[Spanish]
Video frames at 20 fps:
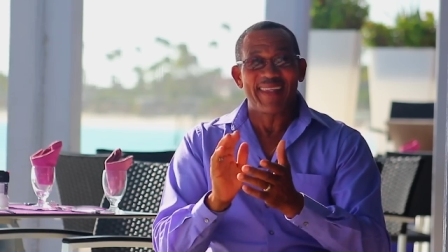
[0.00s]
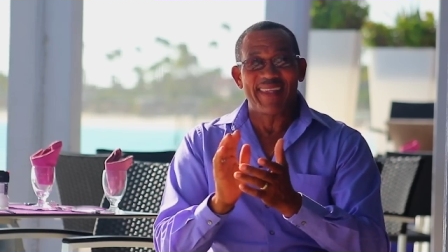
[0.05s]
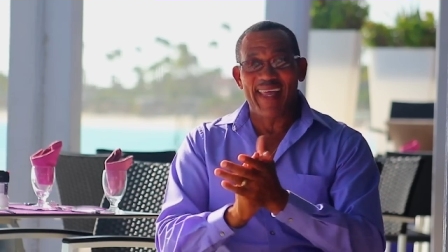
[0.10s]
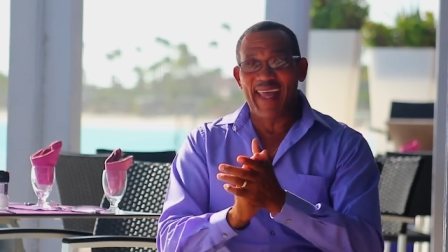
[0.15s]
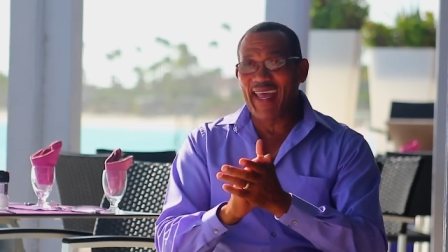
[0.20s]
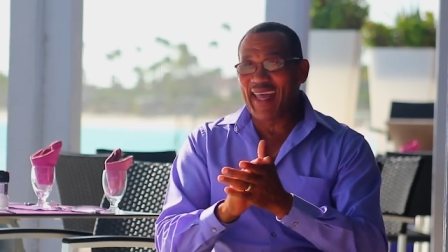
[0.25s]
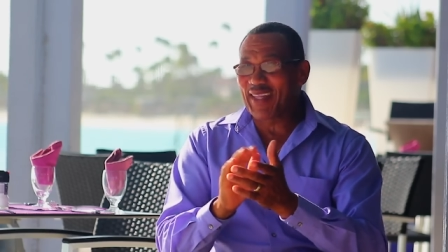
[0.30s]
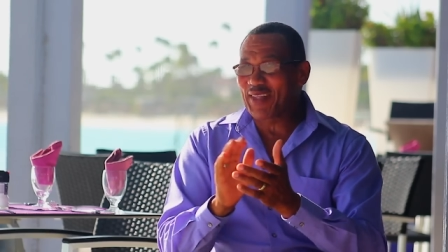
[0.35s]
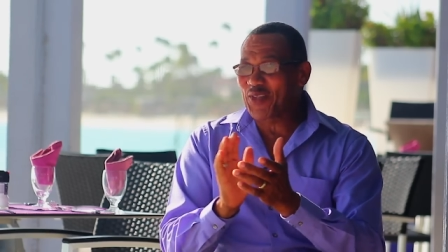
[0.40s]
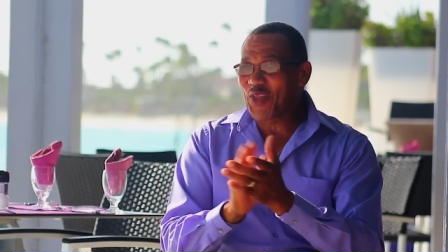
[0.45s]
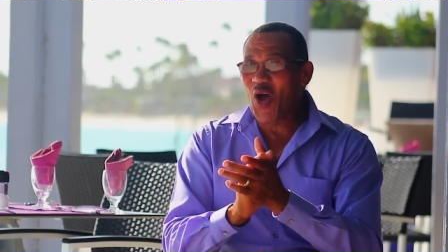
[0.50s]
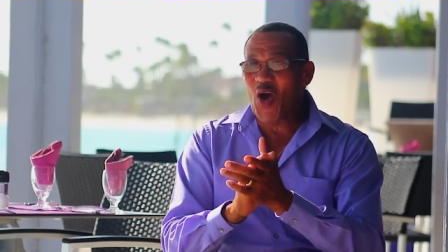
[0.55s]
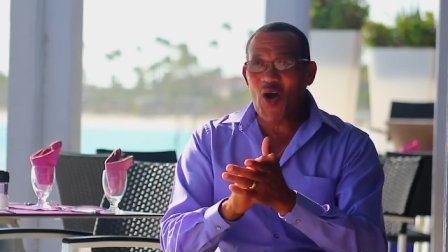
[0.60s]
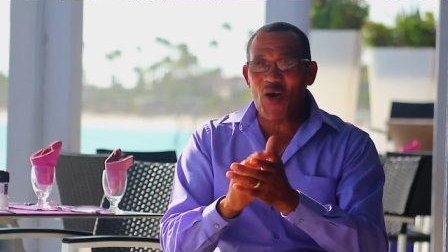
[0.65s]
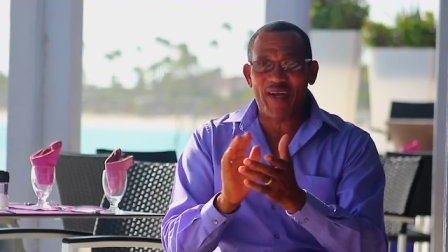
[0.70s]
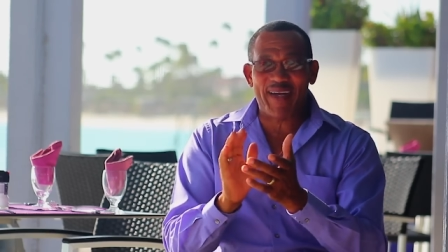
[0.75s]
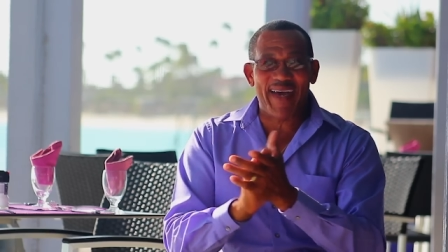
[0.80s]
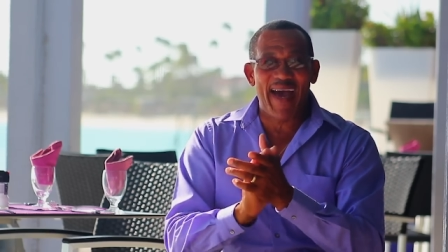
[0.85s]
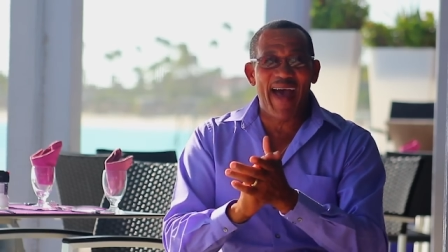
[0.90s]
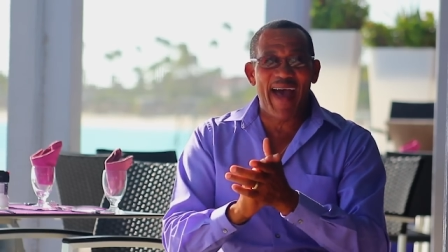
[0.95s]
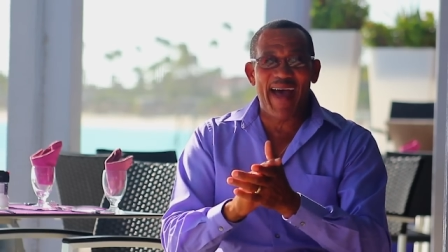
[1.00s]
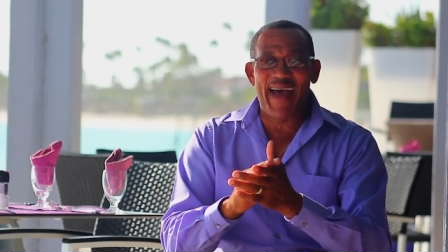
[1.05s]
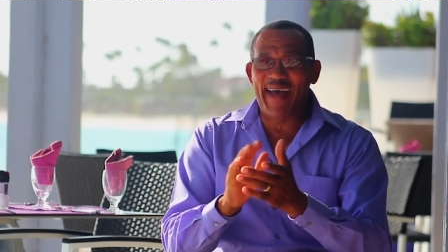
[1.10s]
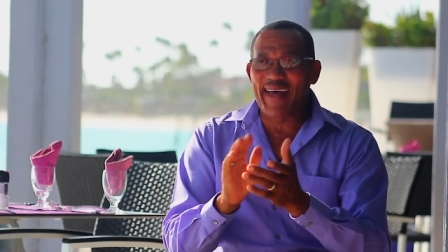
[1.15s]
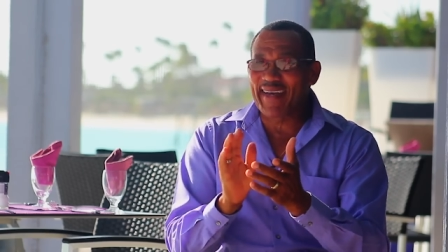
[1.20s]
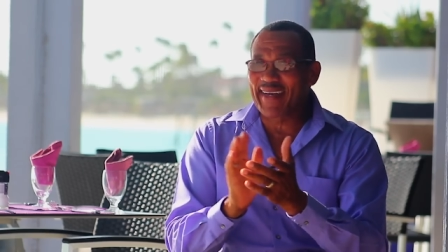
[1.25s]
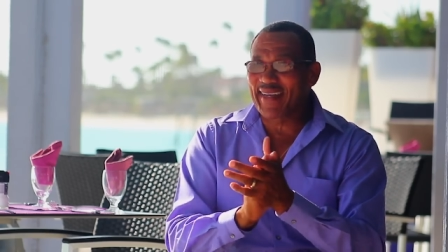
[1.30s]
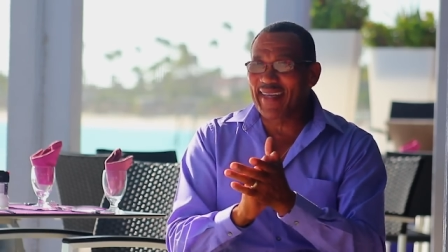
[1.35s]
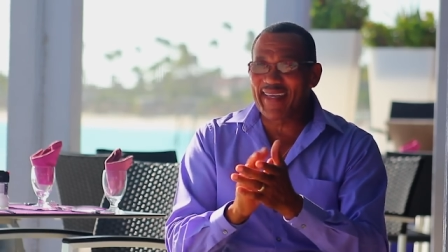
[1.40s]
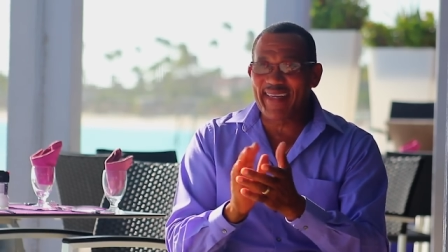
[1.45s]
de
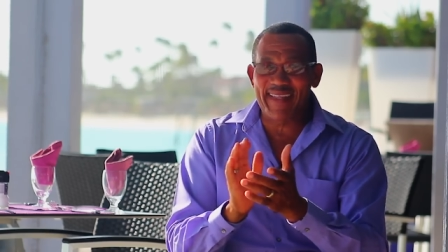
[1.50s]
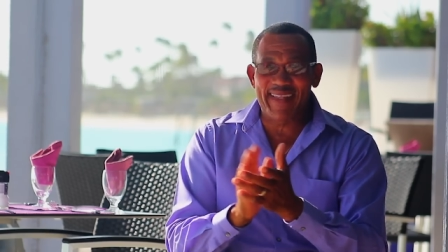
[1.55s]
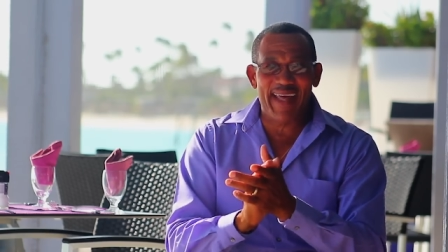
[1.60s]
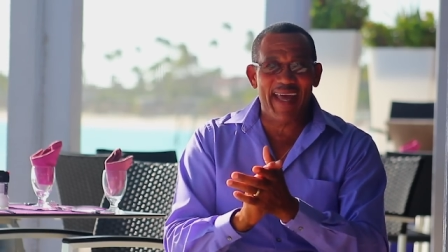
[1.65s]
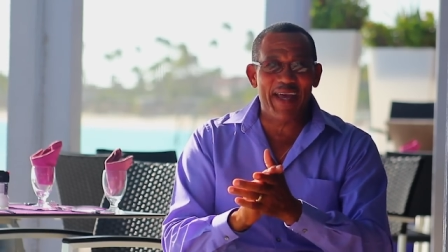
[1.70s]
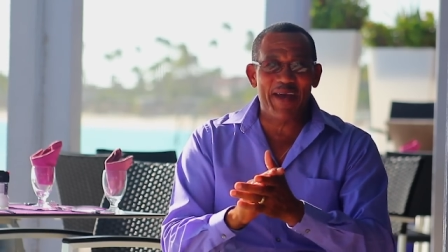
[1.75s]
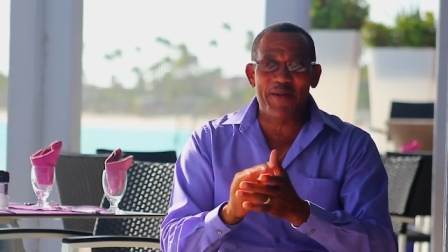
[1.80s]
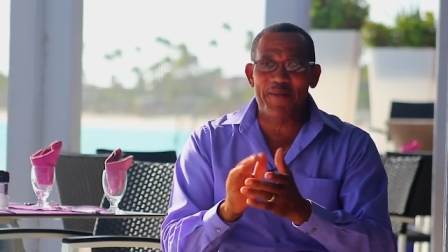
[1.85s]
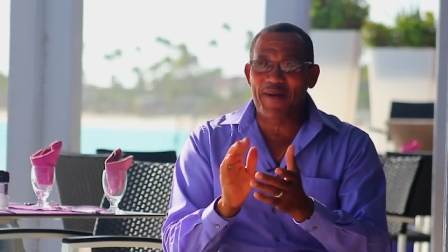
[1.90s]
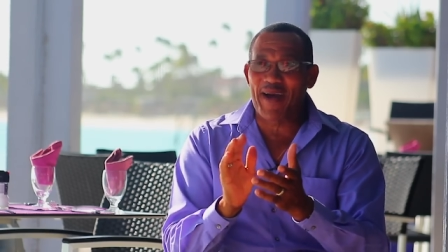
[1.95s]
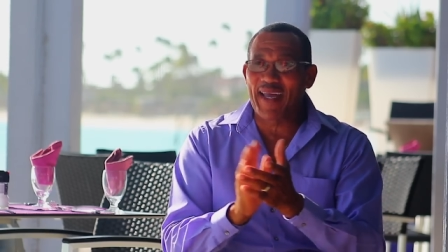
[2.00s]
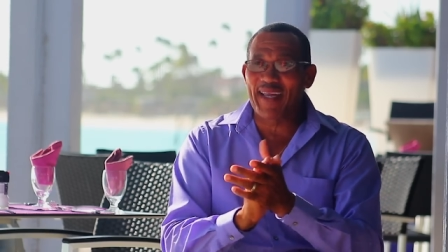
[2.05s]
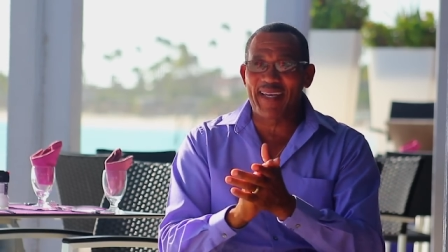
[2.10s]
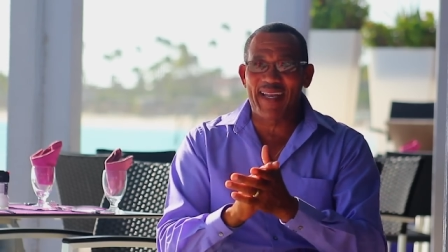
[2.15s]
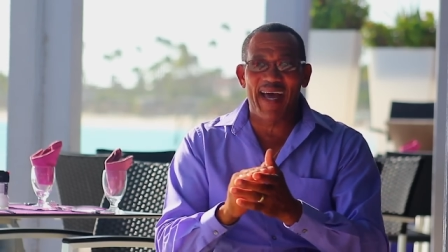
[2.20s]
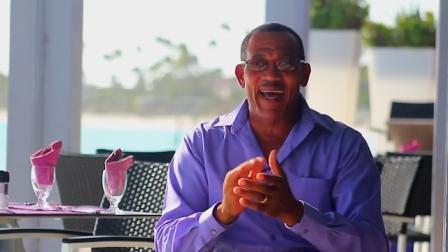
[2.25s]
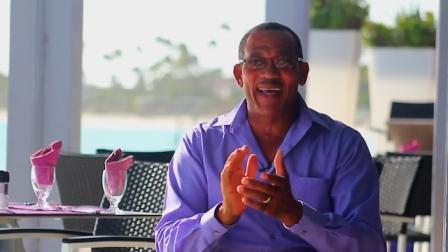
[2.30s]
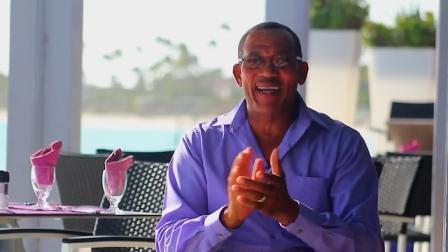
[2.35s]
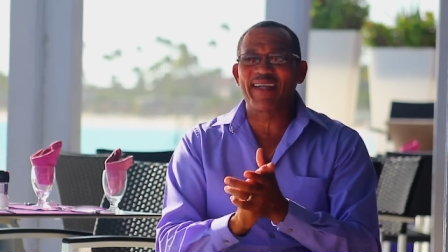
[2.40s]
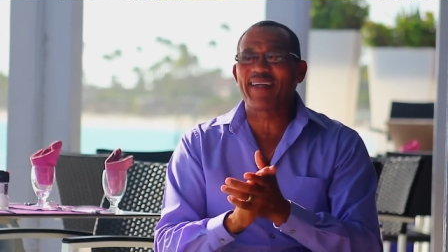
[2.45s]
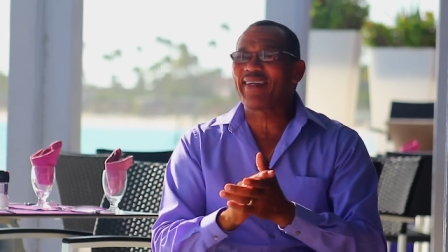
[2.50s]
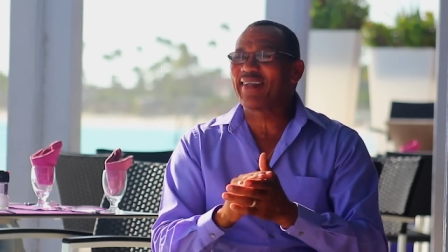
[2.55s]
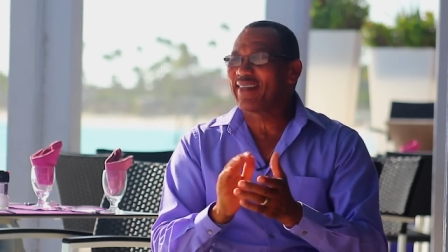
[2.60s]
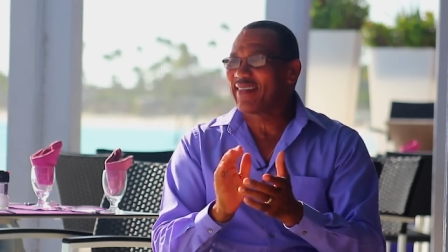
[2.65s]
tocar y de bailar.